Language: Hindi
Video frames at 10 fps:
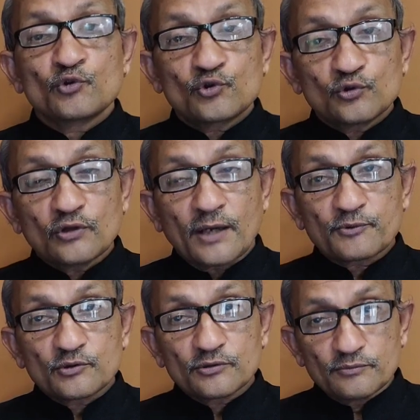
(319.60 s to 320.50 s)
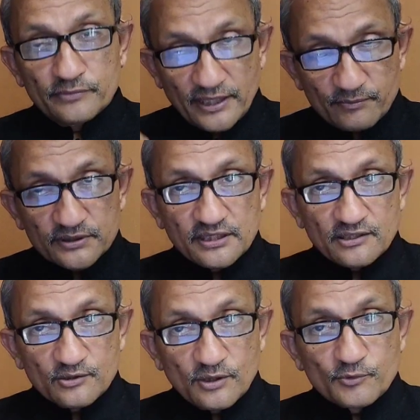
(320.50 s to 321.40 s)
तो आपको मैं बता
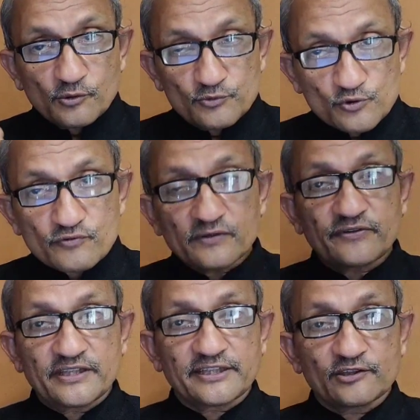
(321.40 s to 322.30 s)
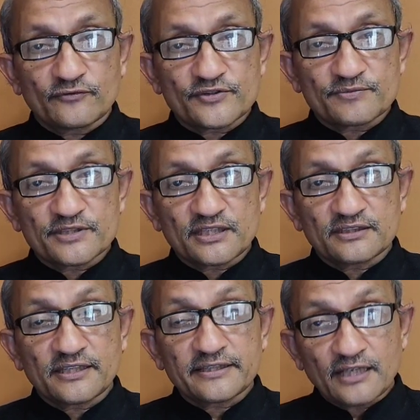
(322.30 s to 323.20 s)
रहा हूँ आपको म्यूचुअल फ़ंड के ऑफिस में
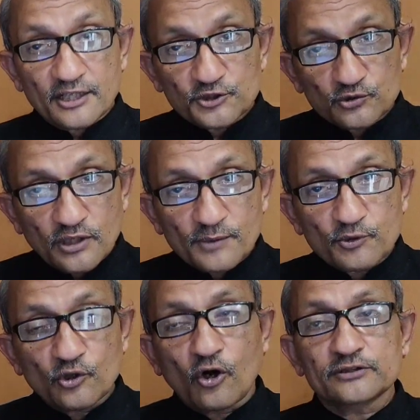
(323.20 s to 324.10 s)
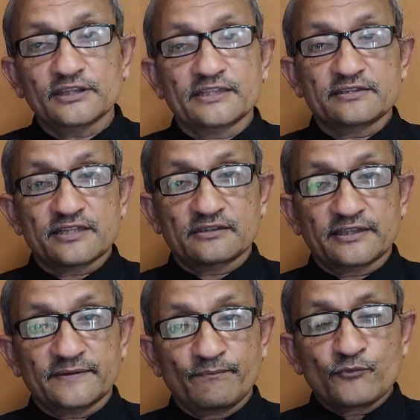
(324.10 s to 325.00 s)
जाना है या तो आपको ऑनलाइन जाना
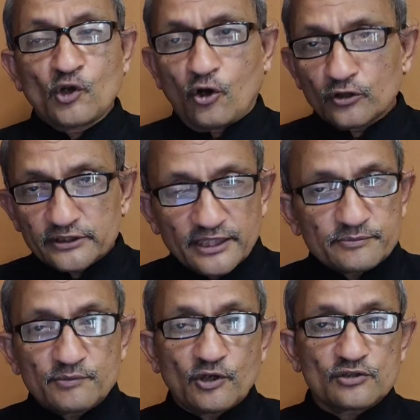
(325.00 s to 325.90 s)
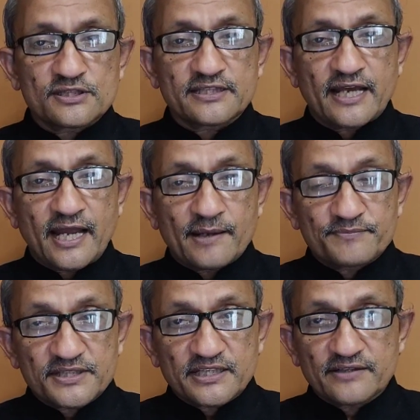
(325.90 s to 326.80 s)
है ऑनलाइन भी बहुत से
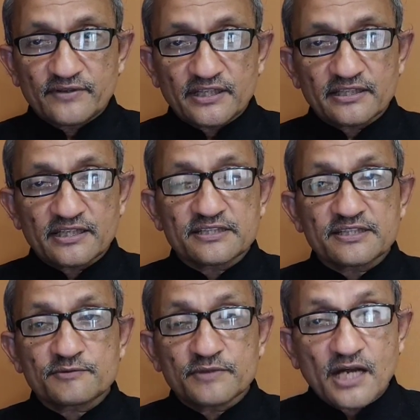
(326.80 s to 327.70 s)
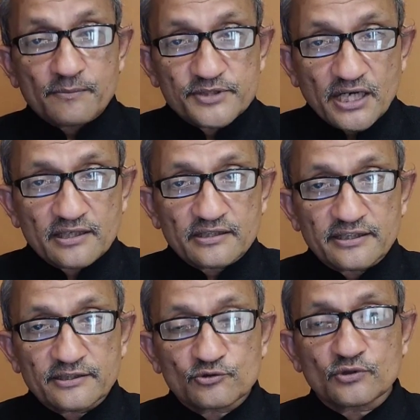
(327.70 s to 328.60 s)
ऐप्स हैं वगैरह जिसमें आप जा कर
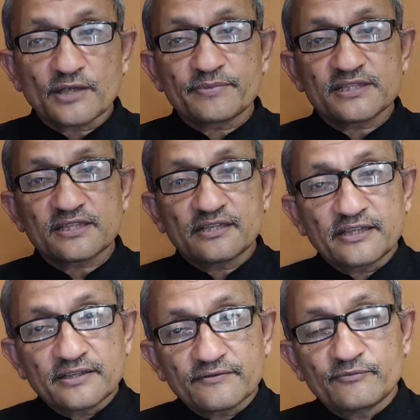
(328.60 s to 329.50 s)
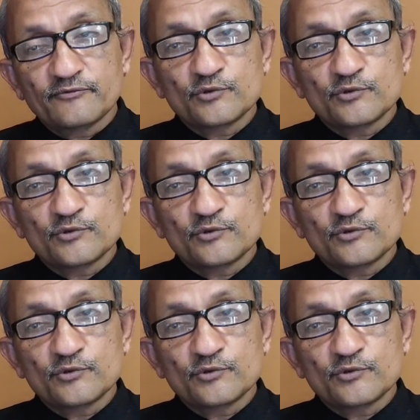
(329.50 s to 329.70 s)
के थोड़ा पैसा एक